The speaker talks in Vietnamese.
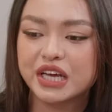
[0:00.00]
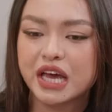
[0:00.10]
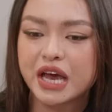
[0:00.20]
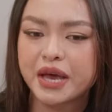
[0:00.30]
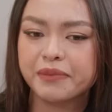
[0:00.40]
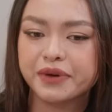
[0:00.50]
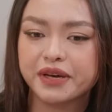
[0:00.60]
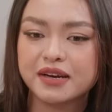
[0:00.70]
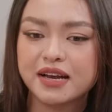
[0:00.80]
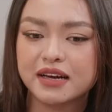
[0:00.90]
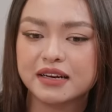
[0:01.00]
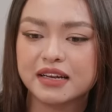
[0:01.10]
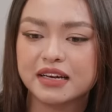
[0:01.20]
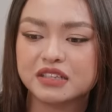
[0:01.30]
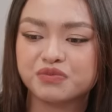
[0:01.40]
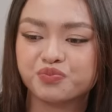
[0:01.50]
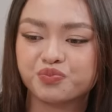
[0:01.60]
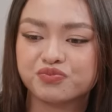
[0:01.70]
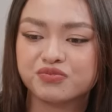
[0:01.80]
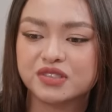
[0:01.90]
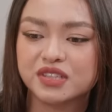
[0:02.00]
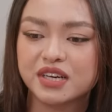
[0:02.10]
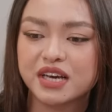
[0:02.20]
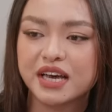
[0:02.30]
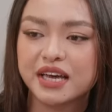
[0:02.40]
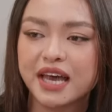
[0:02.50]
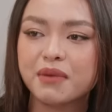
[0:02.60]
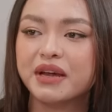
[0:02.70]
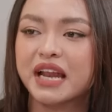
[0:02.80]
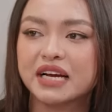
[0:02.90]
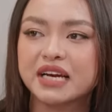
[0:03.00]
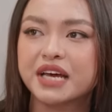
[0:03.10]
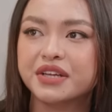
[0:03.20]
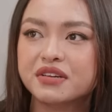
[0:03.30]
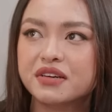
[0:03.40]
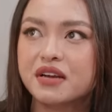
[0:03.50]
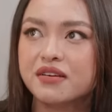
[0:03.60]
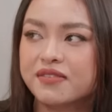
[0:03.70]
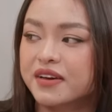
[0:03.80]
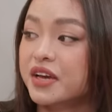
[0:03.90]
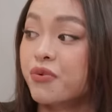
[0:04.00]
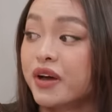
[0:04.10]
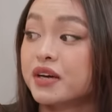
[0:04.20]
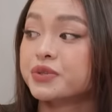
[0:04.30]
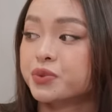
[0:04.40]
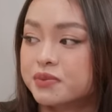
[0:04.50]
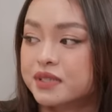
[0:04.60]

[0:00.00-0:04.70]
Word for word: Thì em nghĩ rằng là cái mà nặng nề nhất đó là về cái ngoại hình của